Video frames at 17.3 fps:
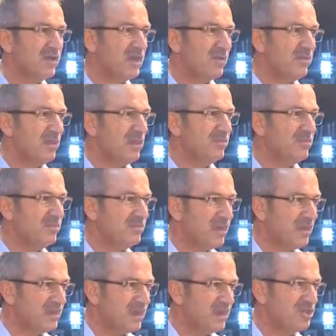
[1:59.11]
kapalı bir
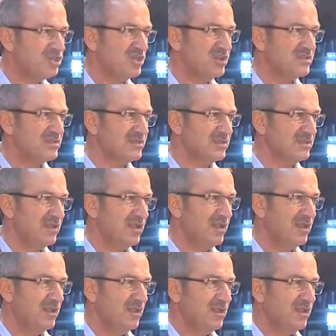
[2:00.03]
meydan
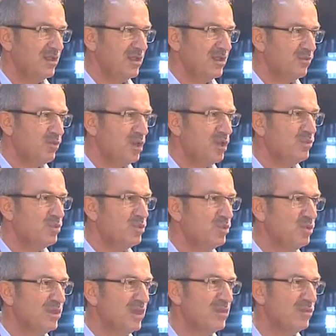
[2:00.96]
içerisinde böyle bir
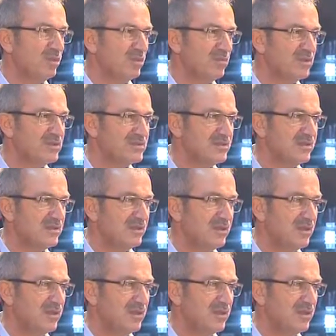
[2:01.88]
külliyenin olması